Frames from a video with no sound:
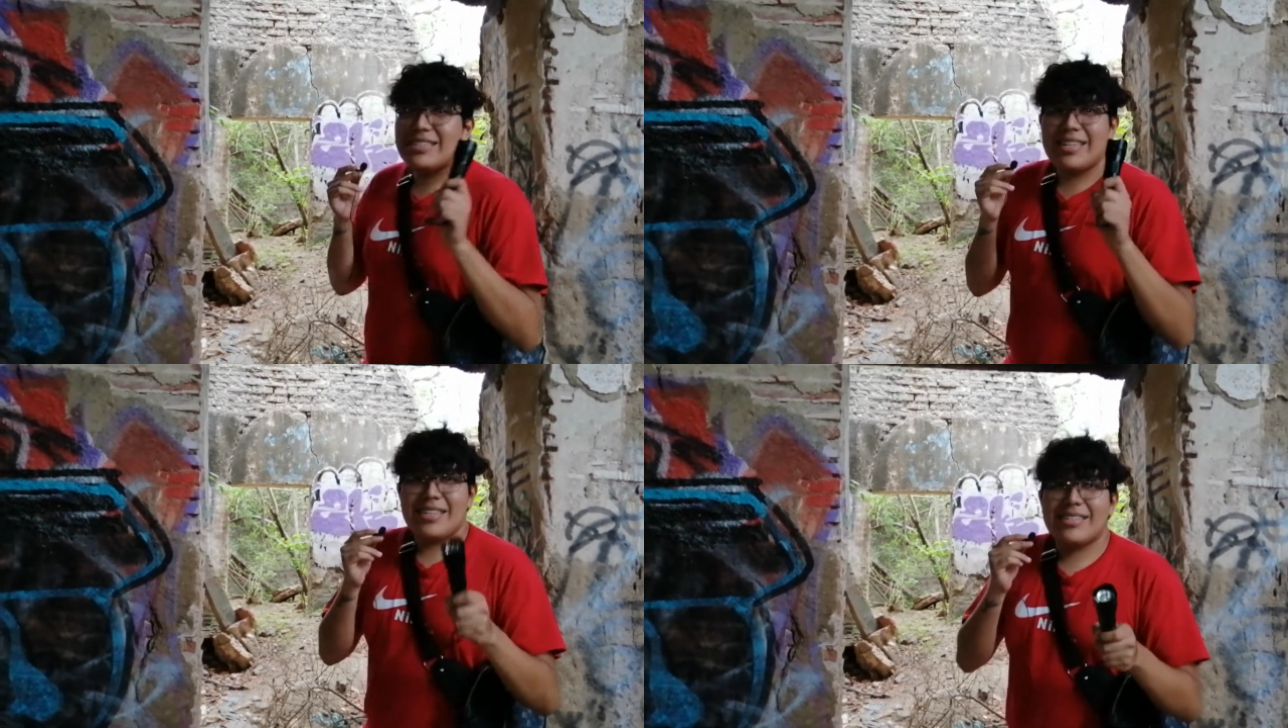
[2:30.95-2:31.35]

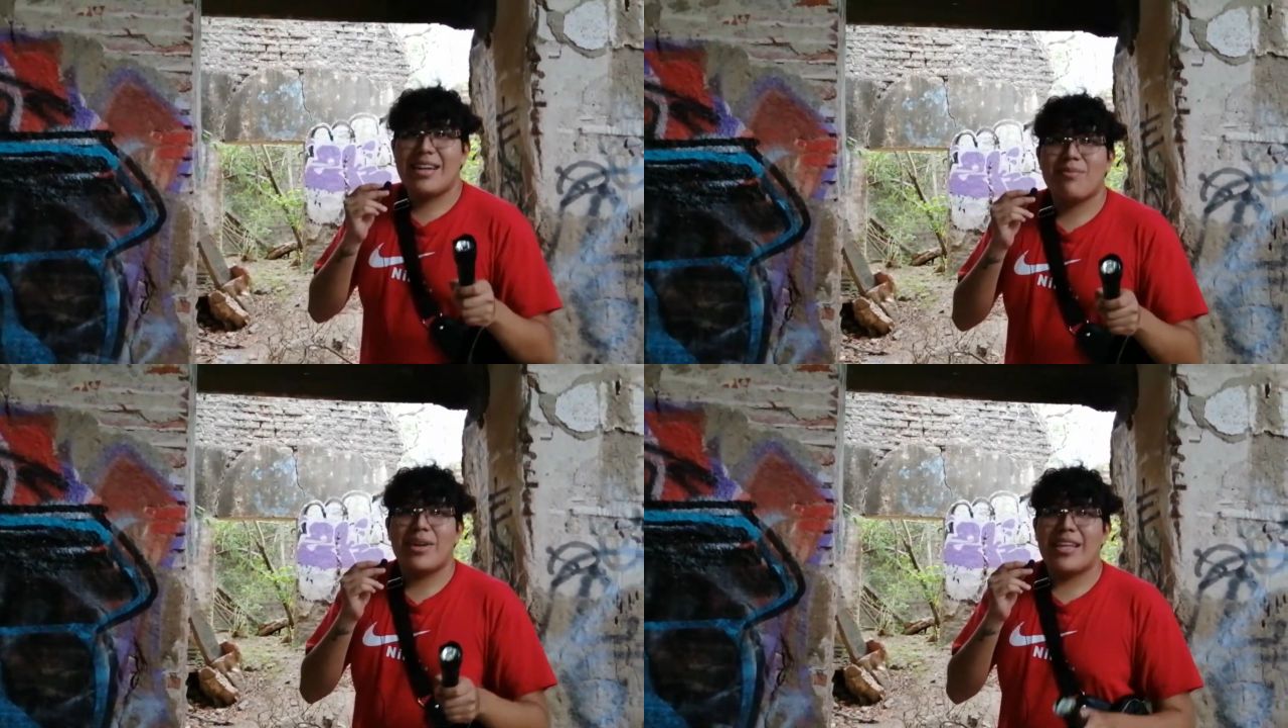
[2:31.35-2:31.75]
las
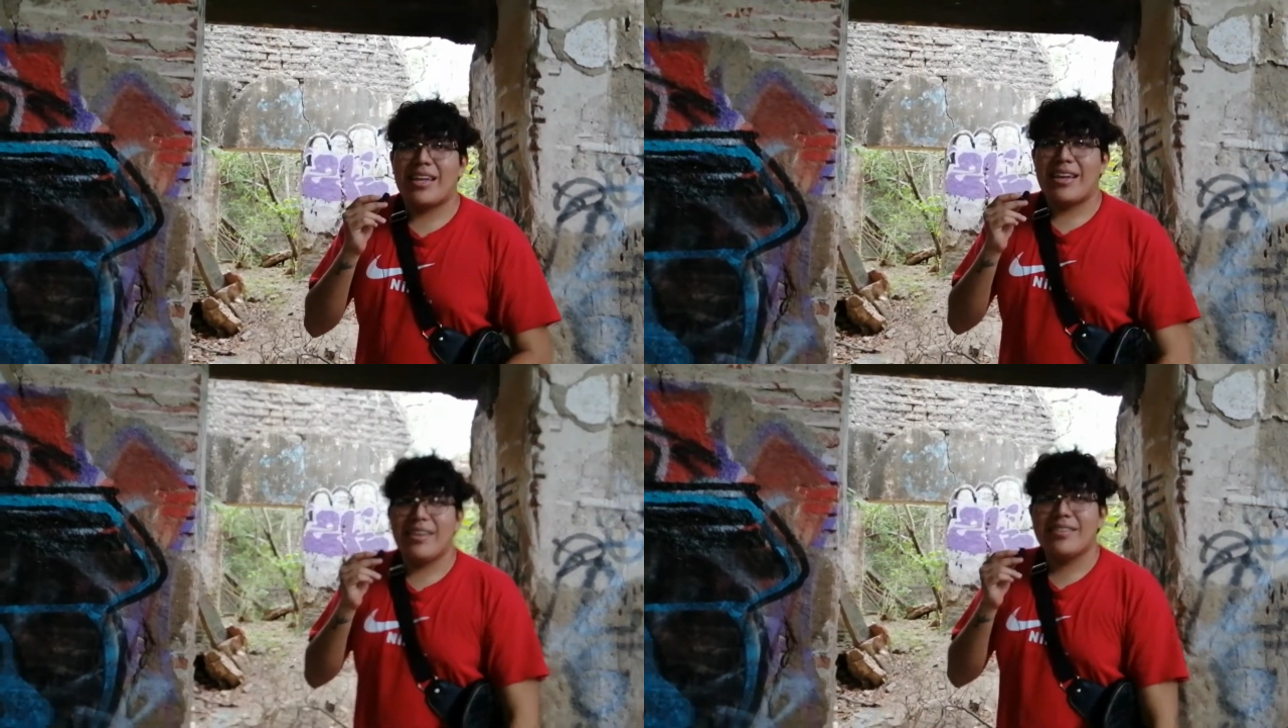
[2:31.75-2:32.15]
3 de la
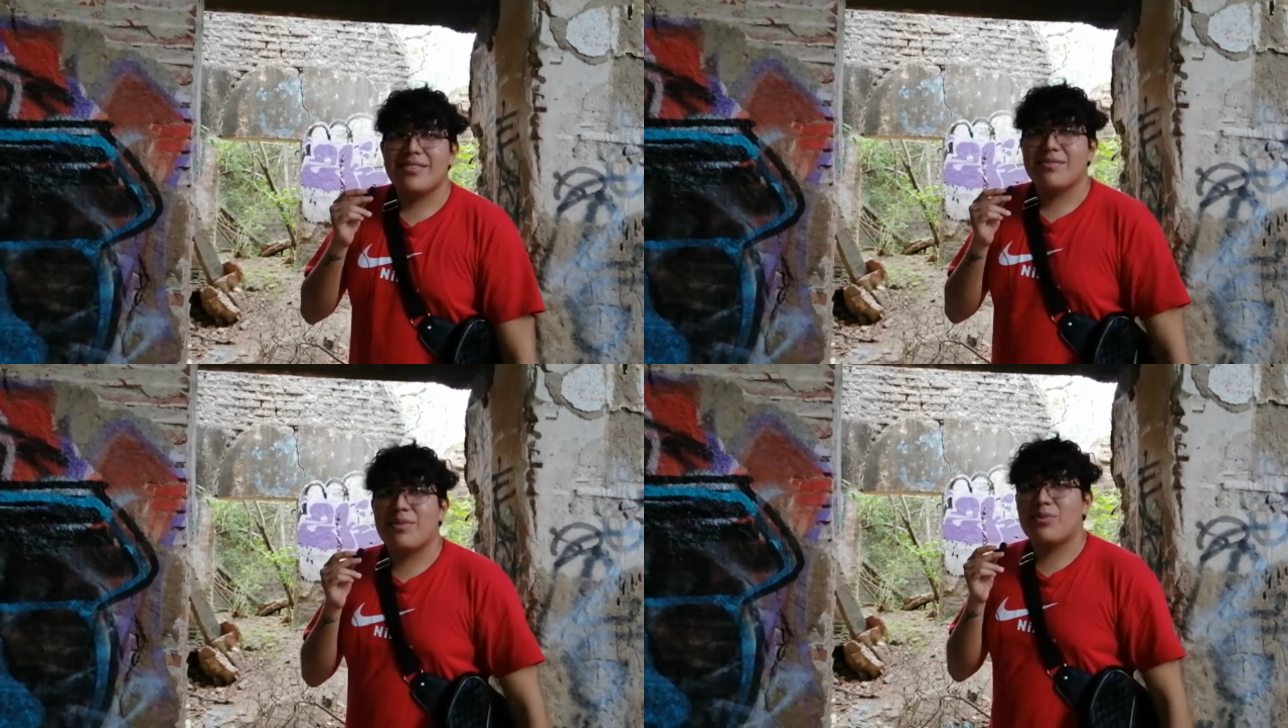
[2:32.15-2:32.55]

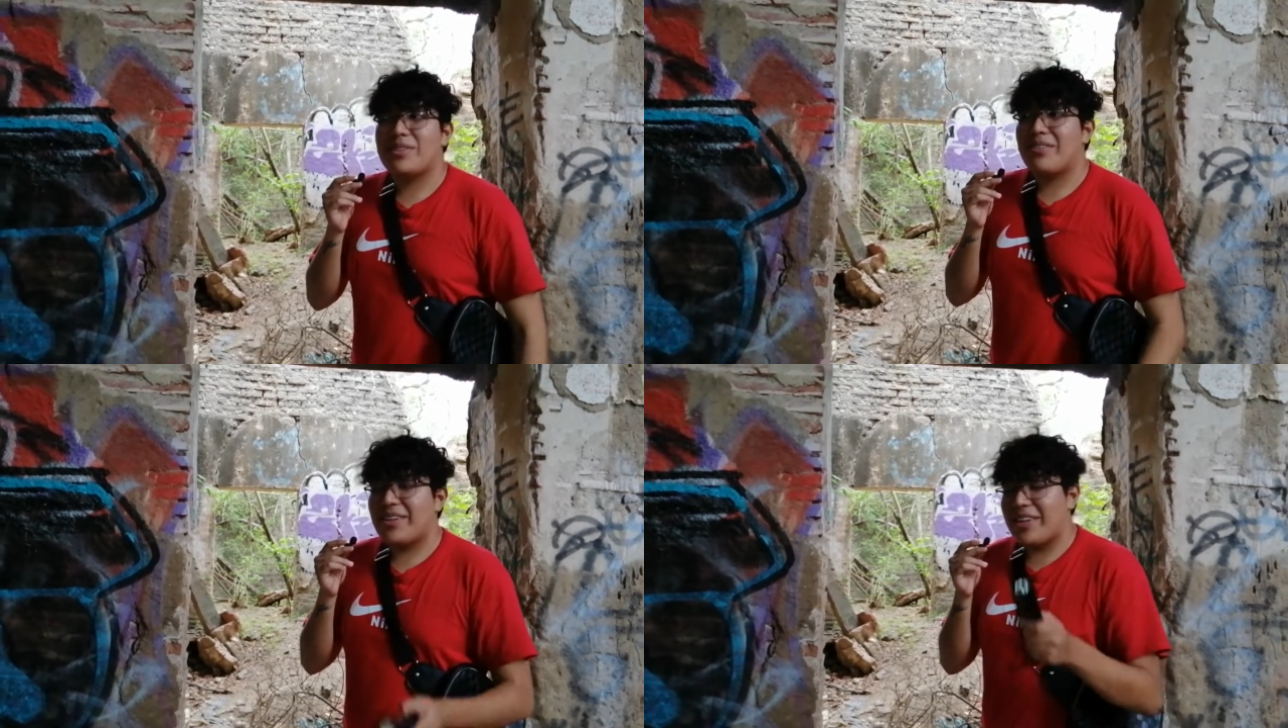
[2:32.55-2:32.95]
mañana.
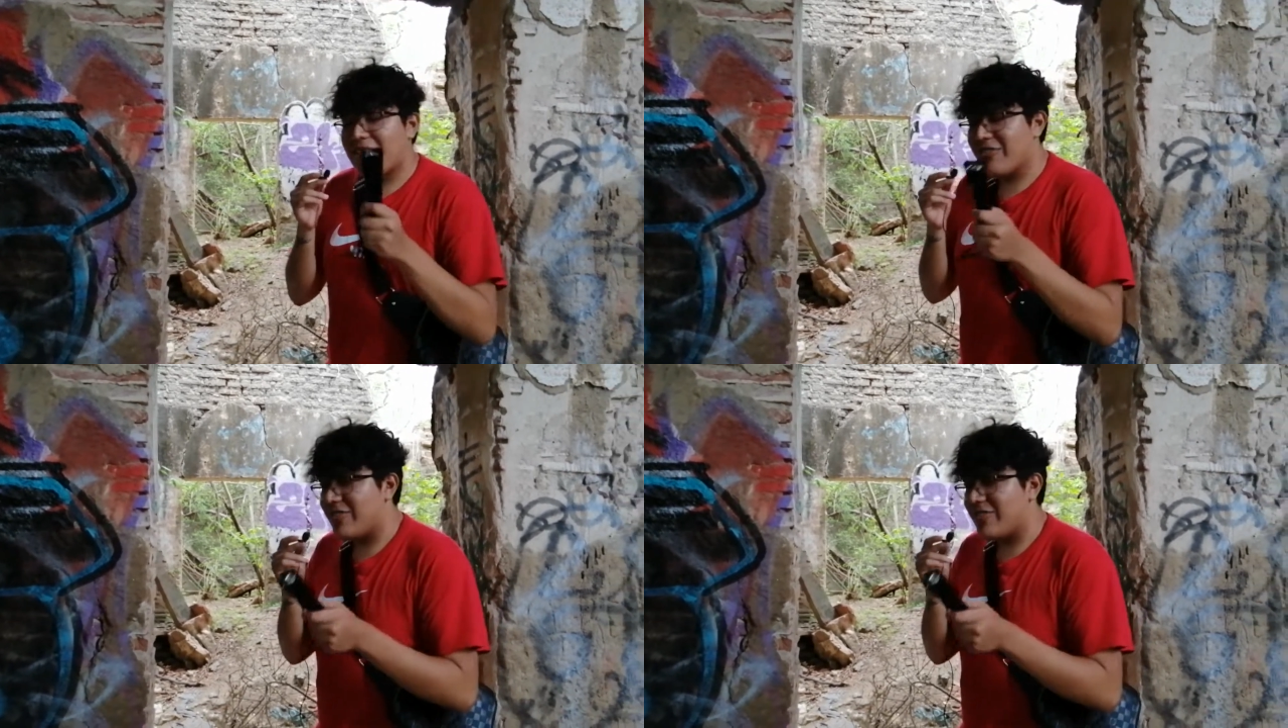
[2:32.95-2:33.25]
Vamos a ver qué